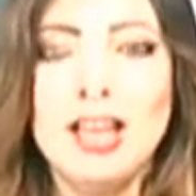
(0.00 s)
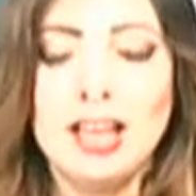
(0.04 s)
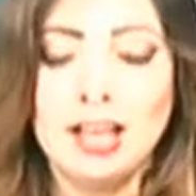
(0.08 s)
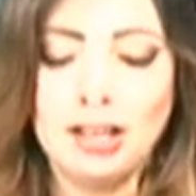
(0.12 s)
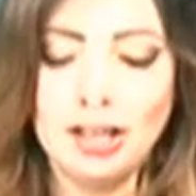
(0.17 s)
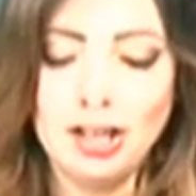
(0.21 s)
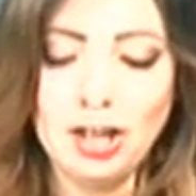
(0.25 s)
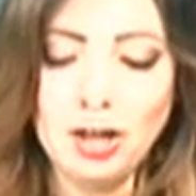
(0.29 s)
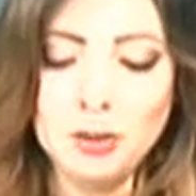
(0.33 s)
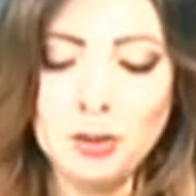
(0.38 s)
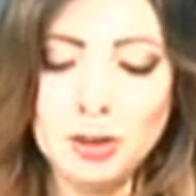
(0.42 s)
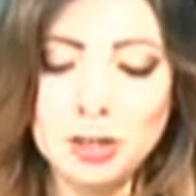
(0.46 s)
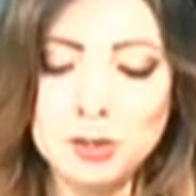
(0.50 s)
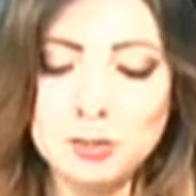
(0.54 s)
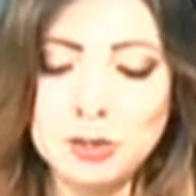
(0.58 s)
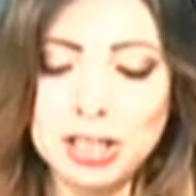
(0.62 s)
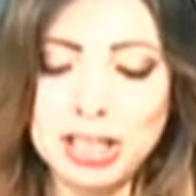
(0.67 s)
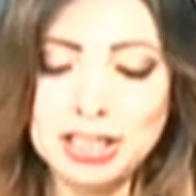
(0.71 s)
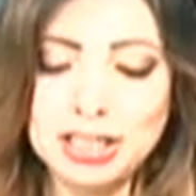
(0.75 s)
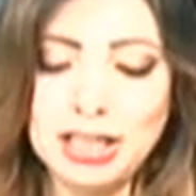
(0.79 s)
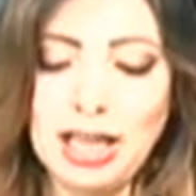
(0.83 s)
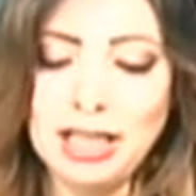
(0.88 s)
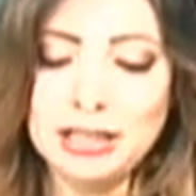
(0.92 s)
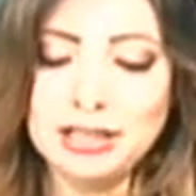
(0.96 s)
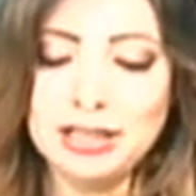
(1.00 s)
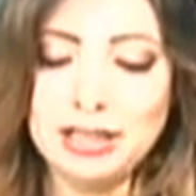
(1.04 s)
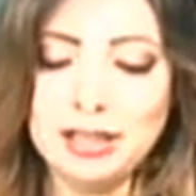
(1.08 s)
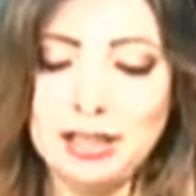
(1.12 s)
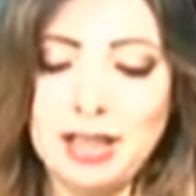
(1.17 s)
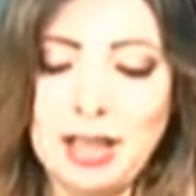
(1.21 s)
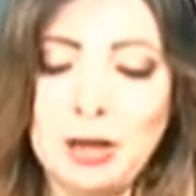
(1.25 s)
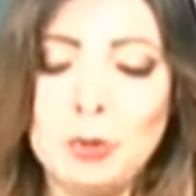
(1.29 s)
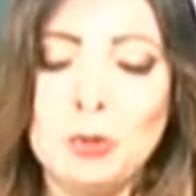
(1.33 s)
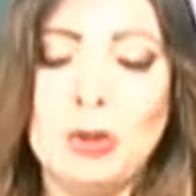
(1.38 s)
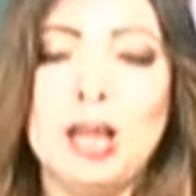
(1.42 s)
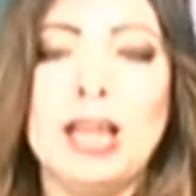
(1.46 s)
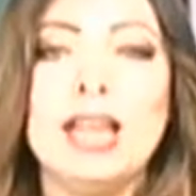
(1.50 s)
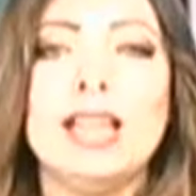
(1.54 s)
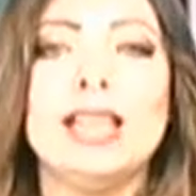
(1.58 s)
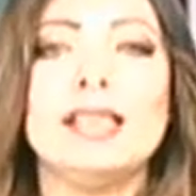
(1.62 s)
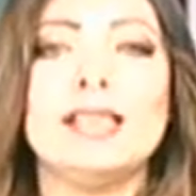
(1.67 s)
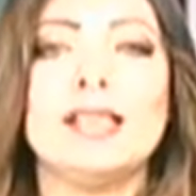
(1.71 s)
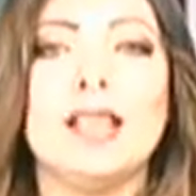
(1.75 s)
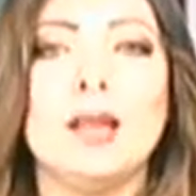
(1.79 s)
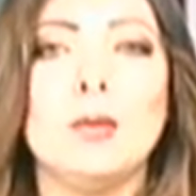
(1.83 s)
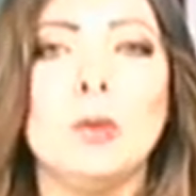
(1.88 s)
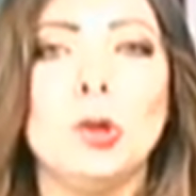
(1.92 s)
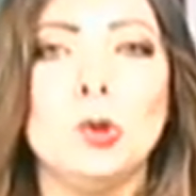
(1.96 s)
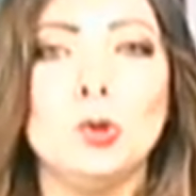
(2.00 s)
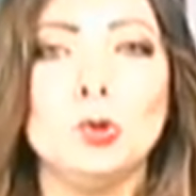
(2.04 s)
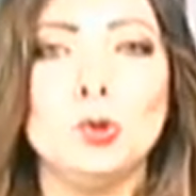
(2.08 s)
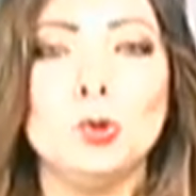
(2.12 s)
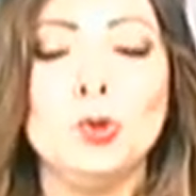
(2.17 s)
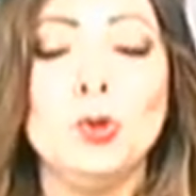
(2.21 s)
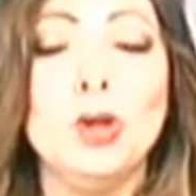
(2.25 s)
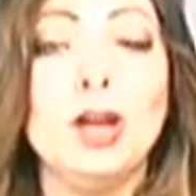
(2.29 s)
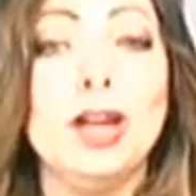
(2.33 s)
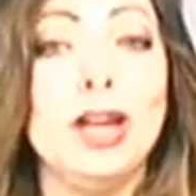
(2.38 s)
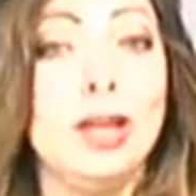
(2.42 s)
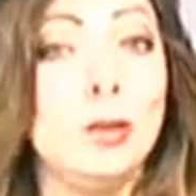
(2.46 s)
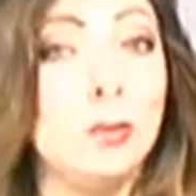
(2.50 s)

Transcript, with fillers: الخبر بيتحدث حول هذا الموضوع